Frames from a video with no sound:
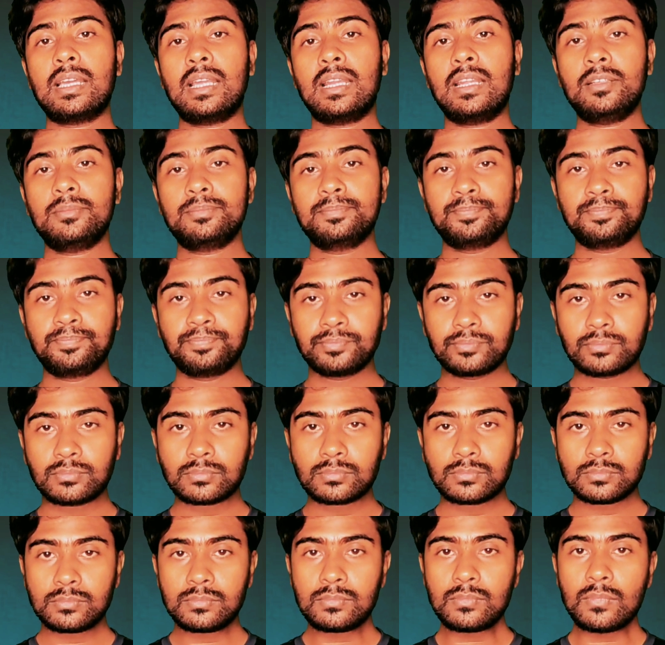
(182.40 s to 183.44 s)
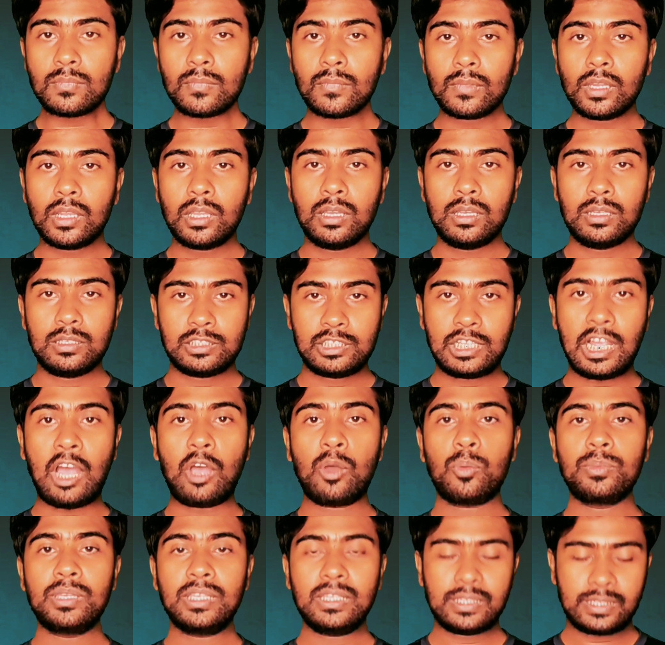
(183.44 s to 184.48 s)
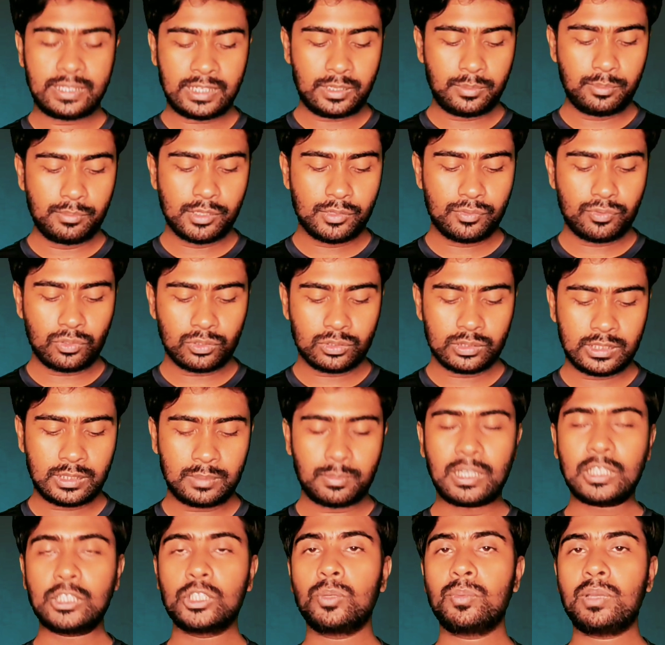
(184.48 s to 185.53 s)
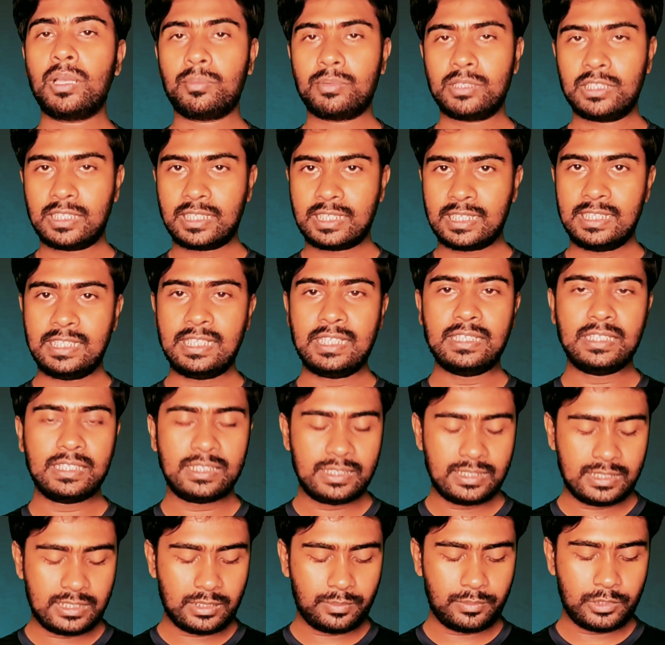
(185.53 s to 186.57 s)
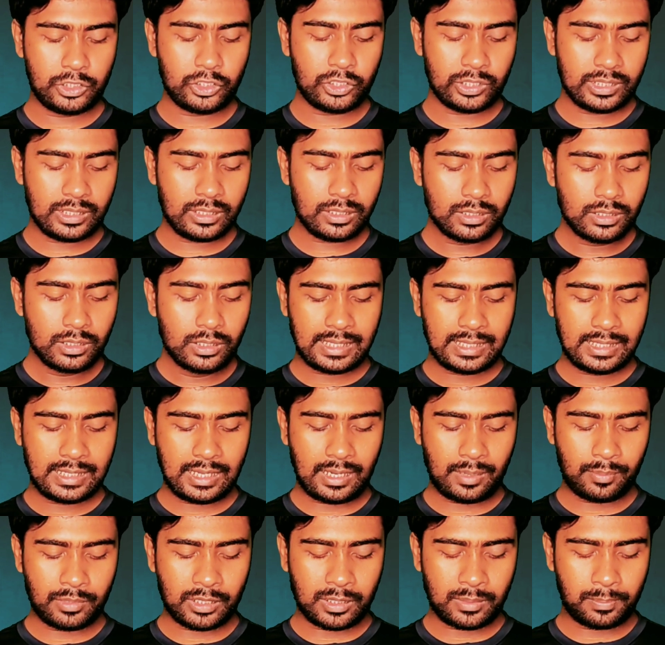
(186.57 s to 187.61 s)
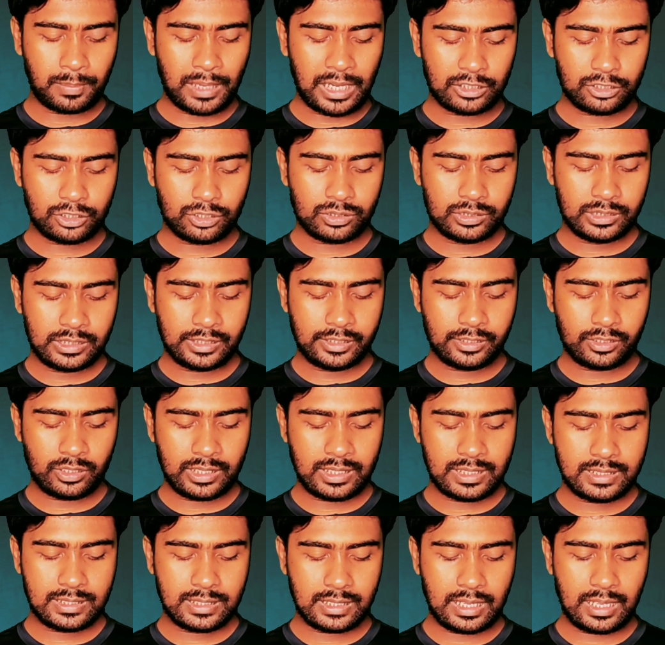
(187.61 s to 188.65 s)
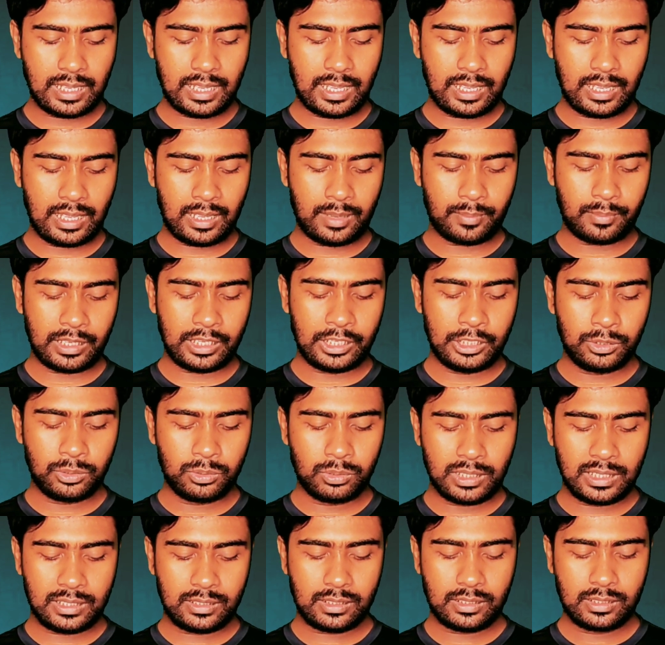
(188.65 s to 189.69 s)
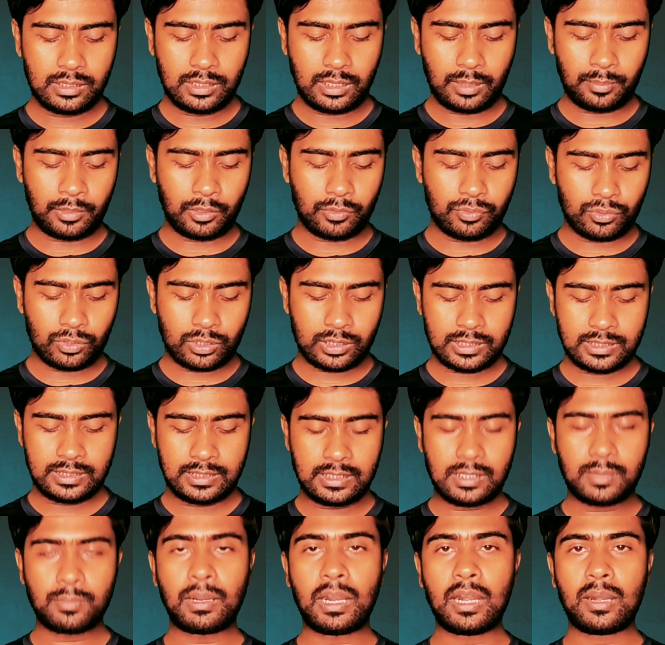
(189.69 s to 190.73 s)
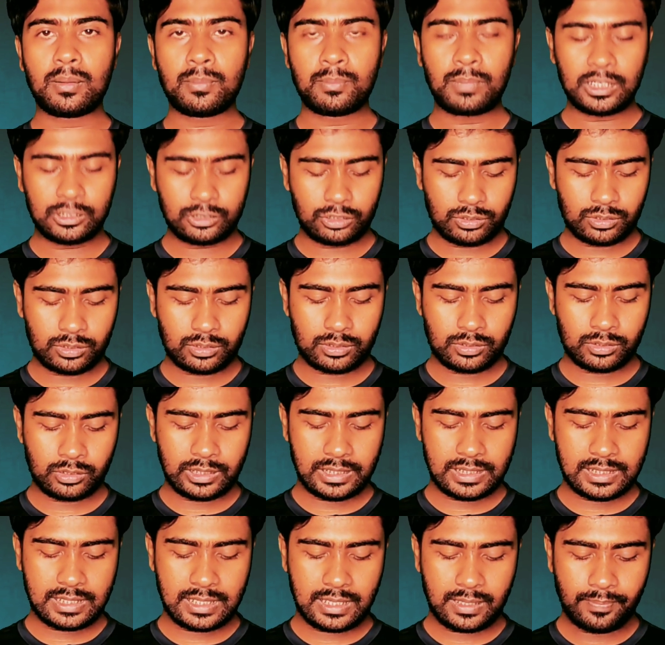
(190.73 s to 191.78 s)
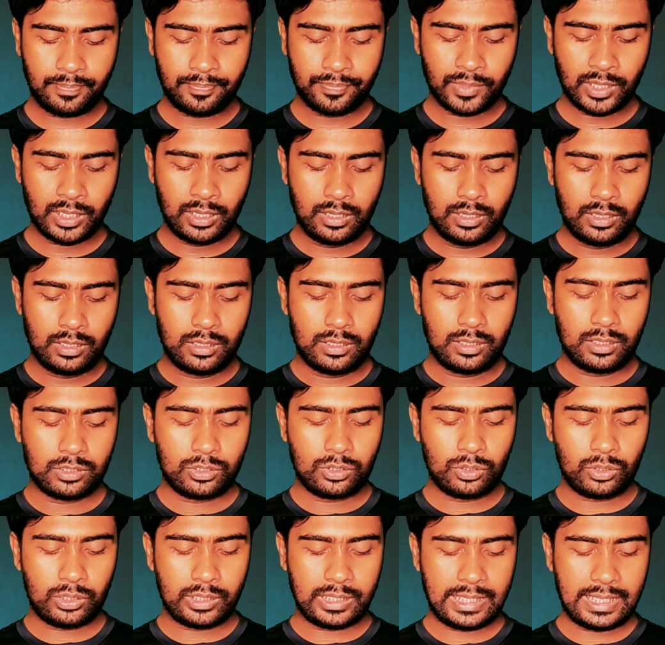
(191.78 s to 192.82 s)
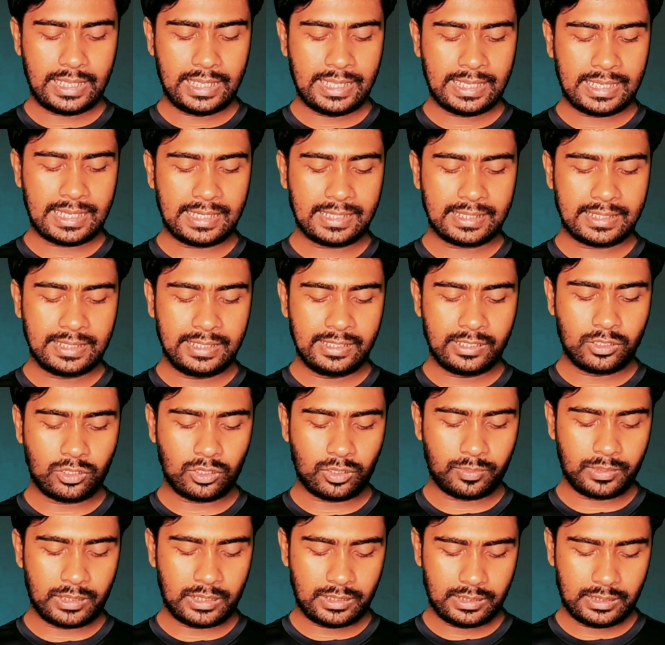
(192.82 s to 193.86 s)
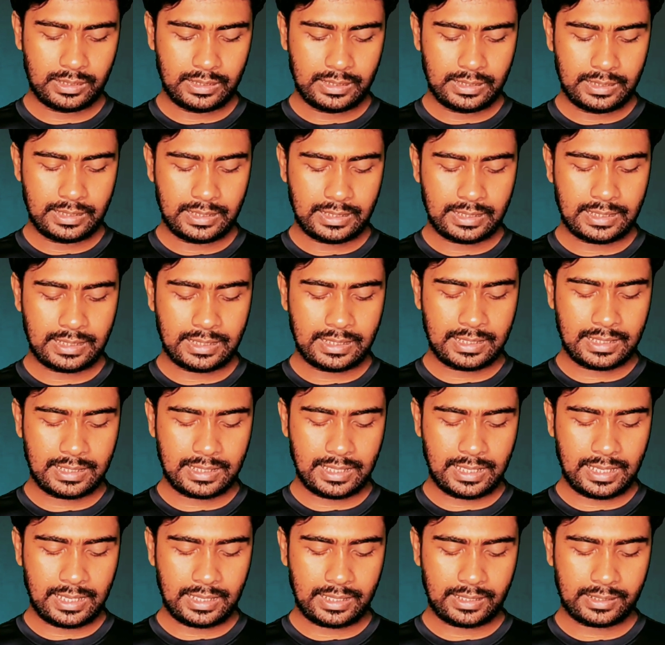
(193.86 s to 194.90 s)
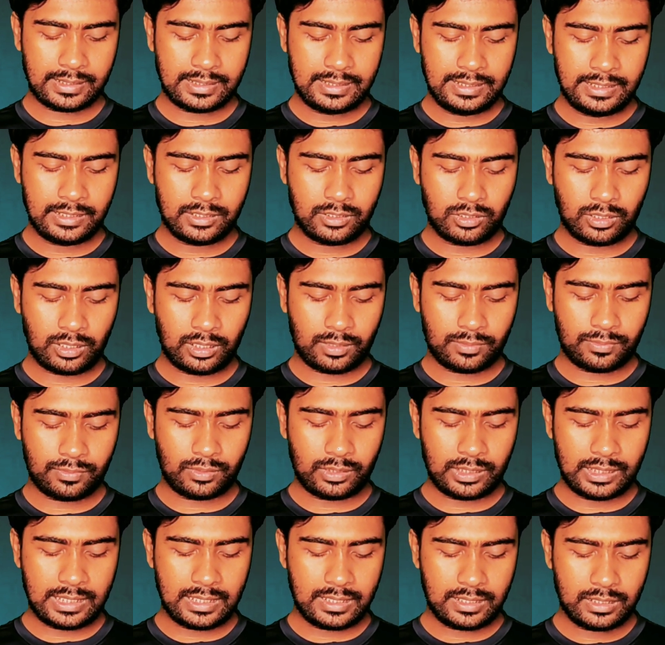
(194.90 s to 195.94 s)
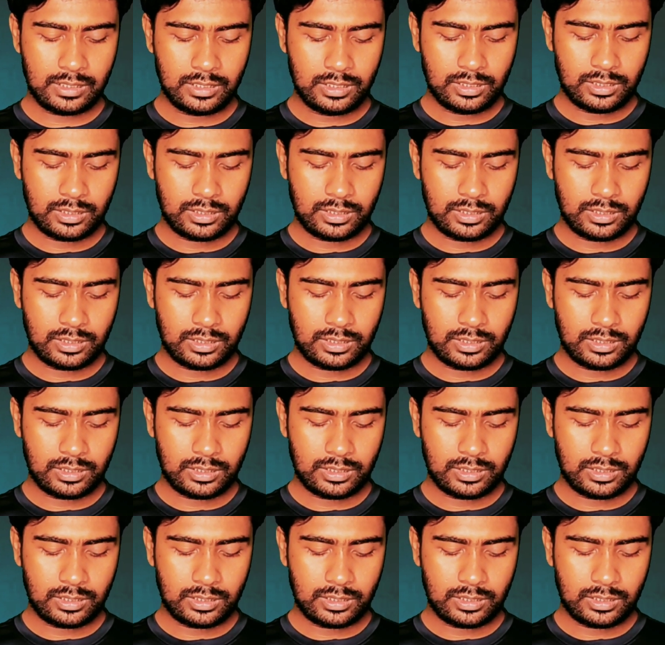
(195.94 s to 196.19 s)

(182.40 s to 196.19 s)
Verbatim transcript: এখানে শাওমি রেডমি ফোনের মাধ্যমে আপনাদেরকে দেখিয়ে দিচ্ছি বিষয়টি এখানে আপনার বাসন যেটি রয়েছে এমআই ইউআই আপনার ফোনের যেটা বাসন রয়েছে তো এখানে ক্লিক করবেন এখানে ক্লিক করার ফলে